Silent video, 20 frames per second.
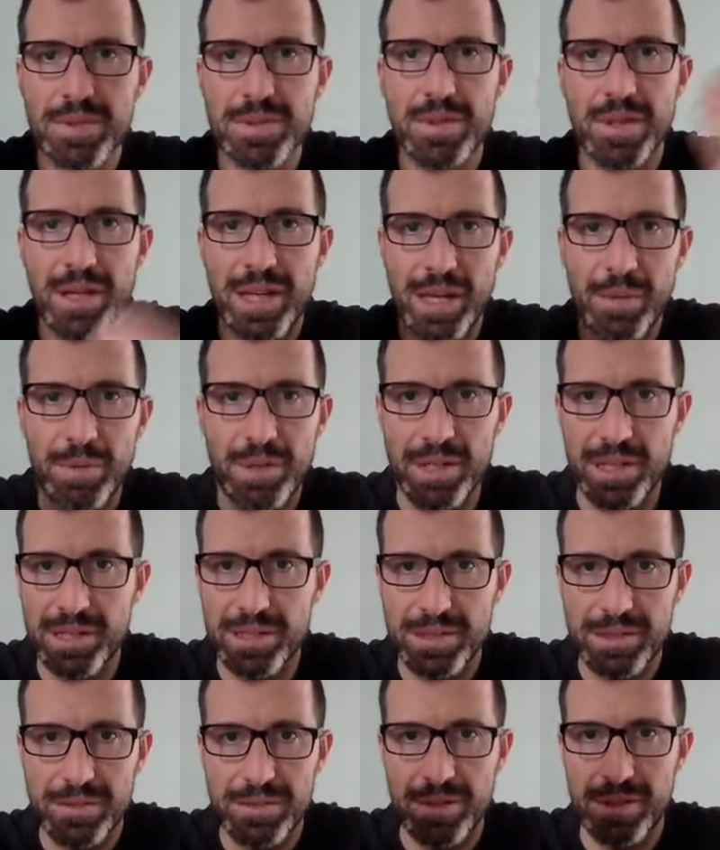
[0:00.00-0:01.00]
der Erbe
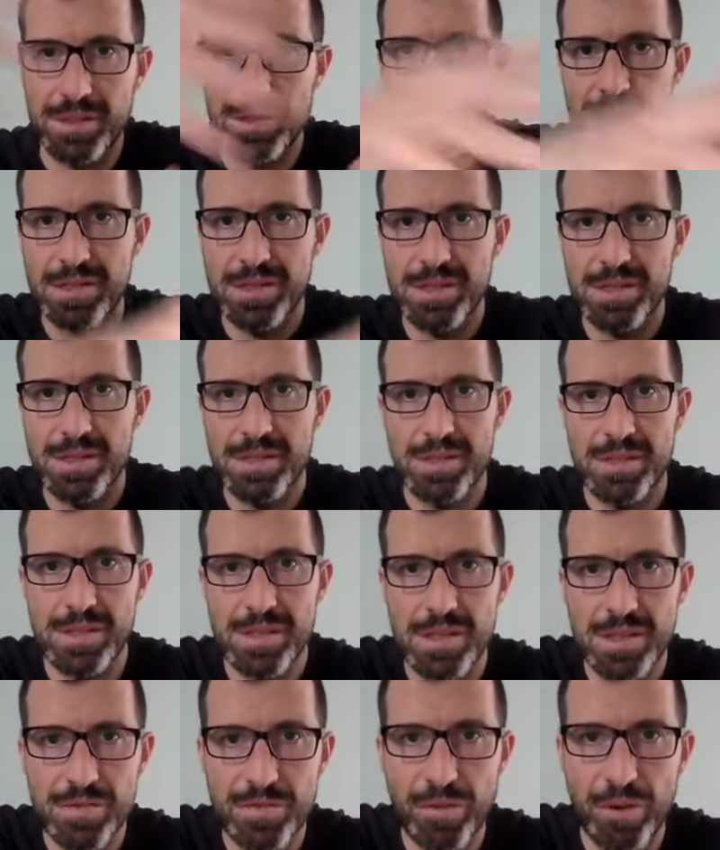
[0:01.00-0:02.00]
nichts. Also das,
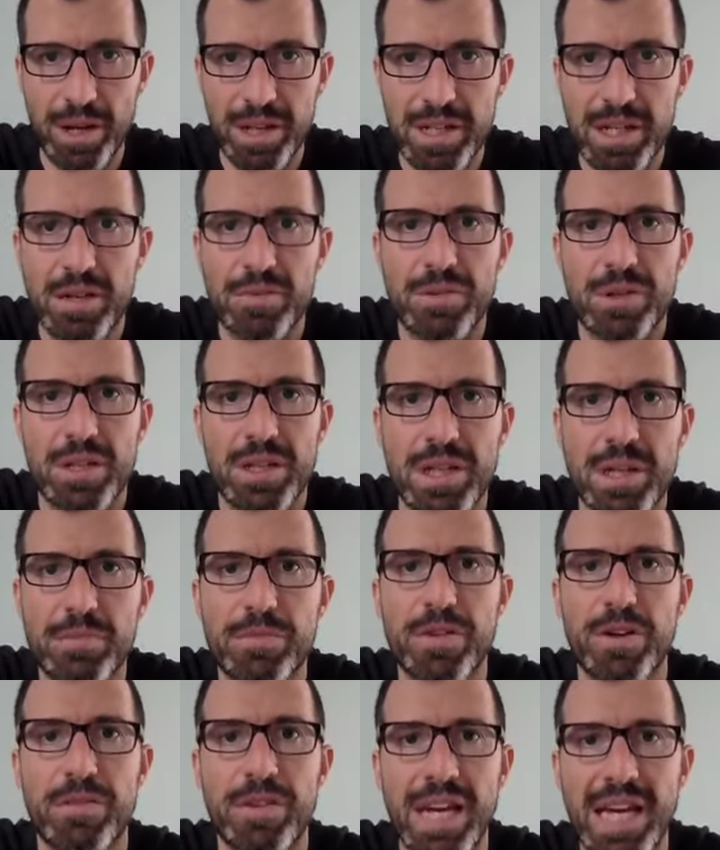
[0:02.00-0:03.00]
das fällt einfach in dem
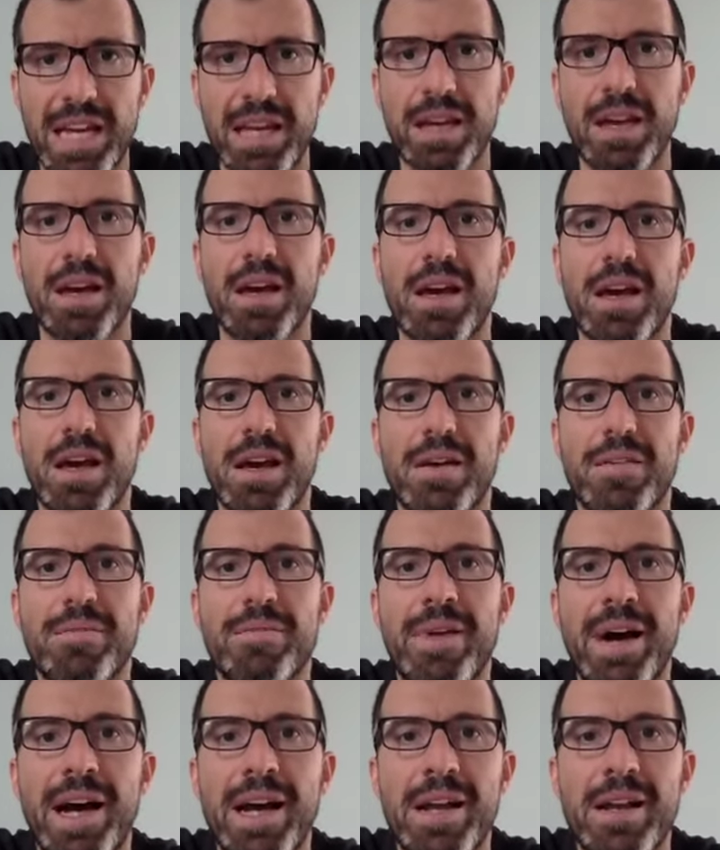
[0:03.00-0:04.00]
Fall weg,
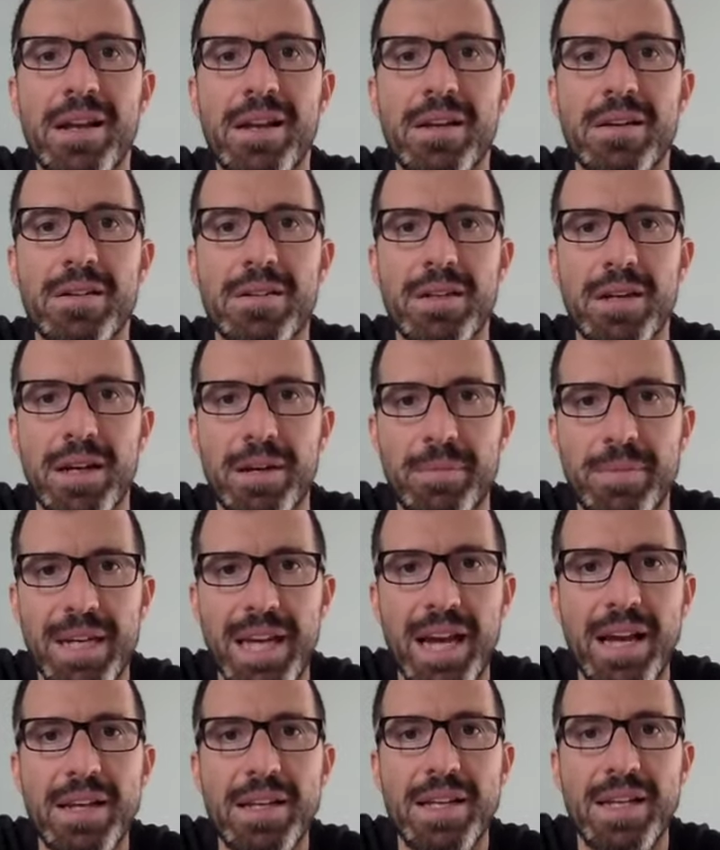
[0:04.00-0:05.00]
weil eben
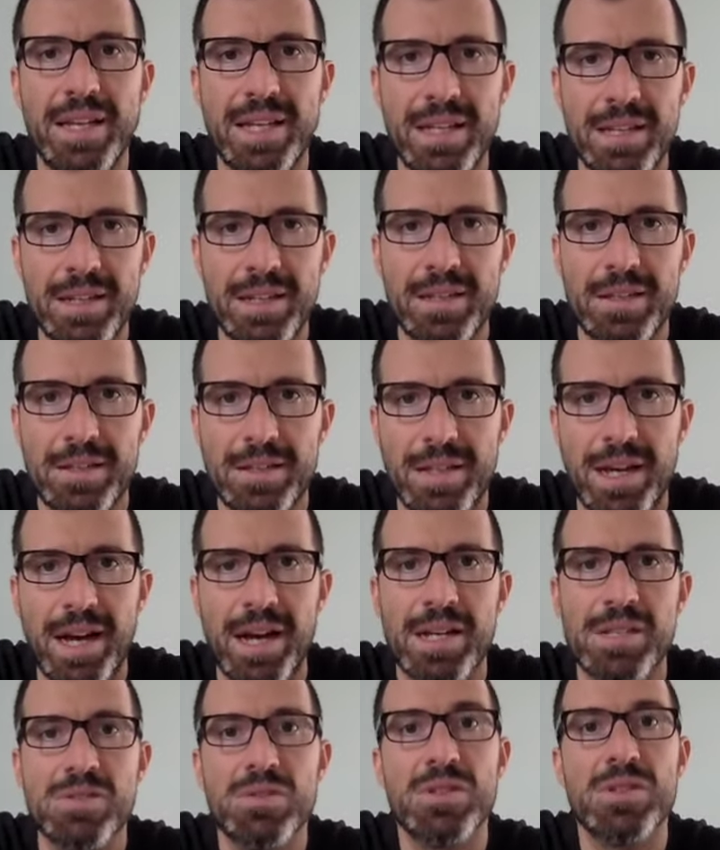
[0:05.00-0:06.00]
keine Ehe
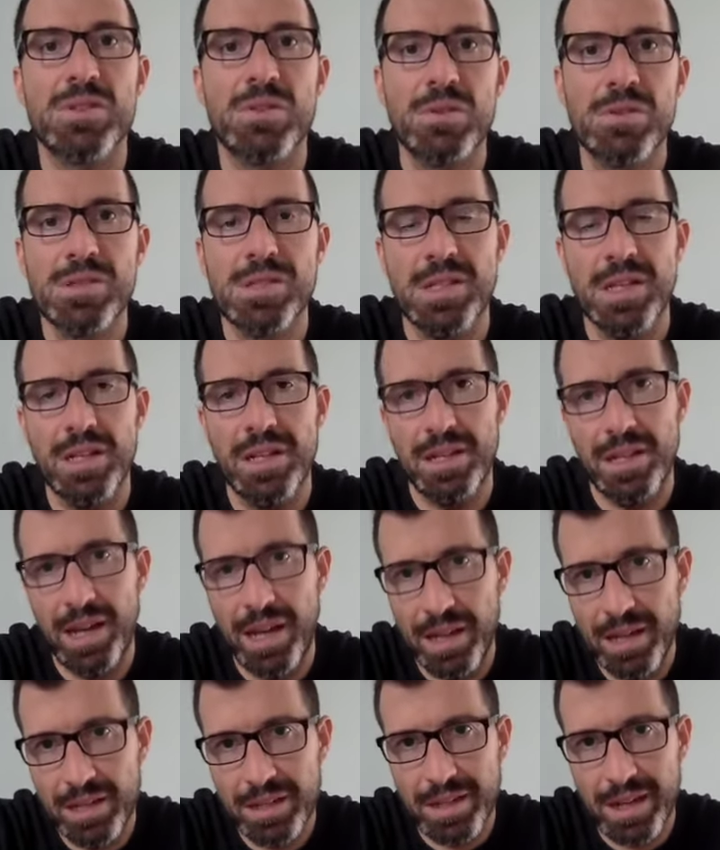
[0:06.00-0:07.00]
da ist oder sonst irgendeine
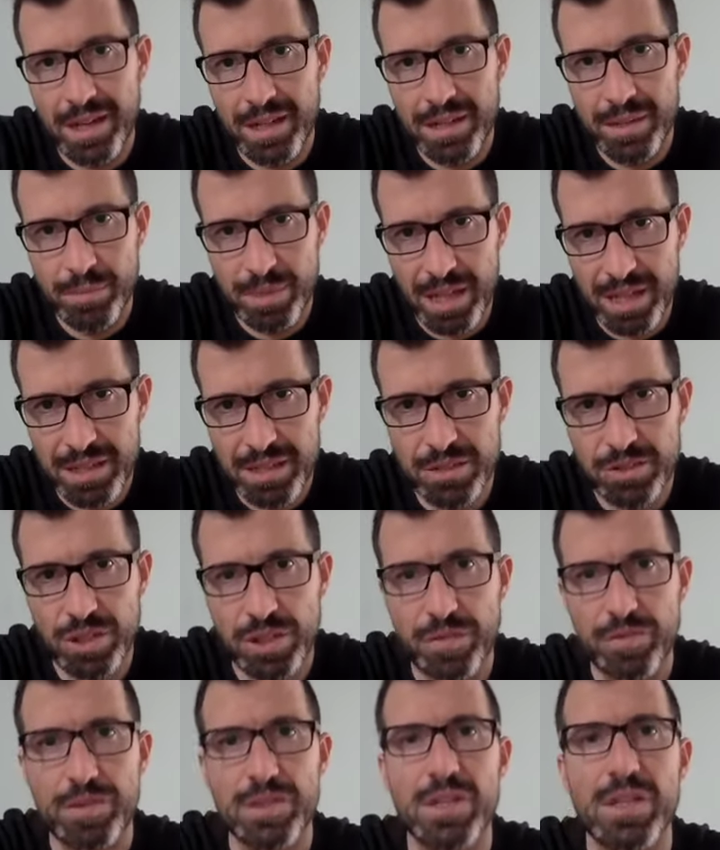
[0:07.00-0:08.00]
eingetragene
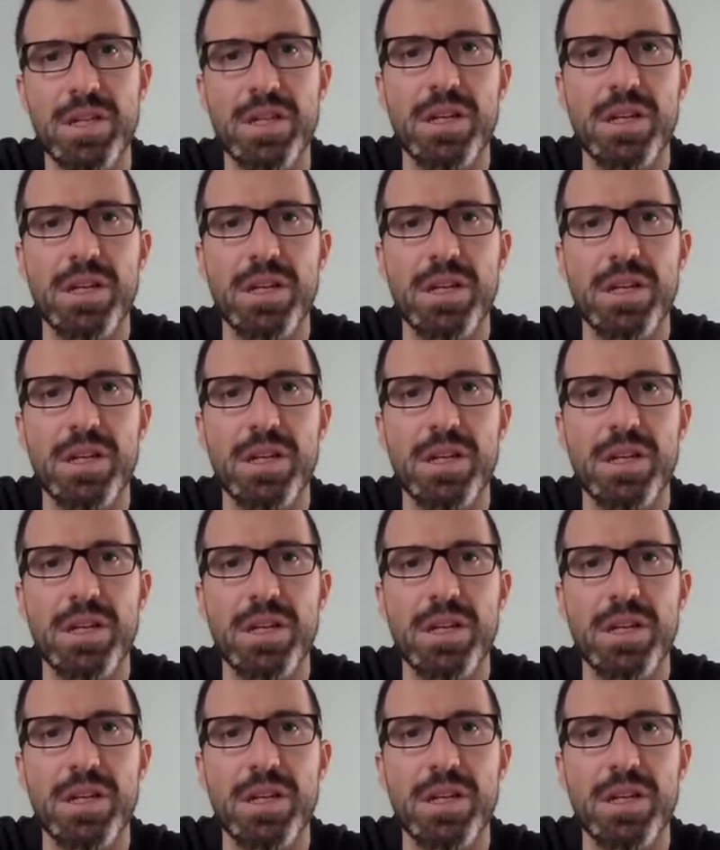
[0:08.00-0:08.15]
Partnerschaft.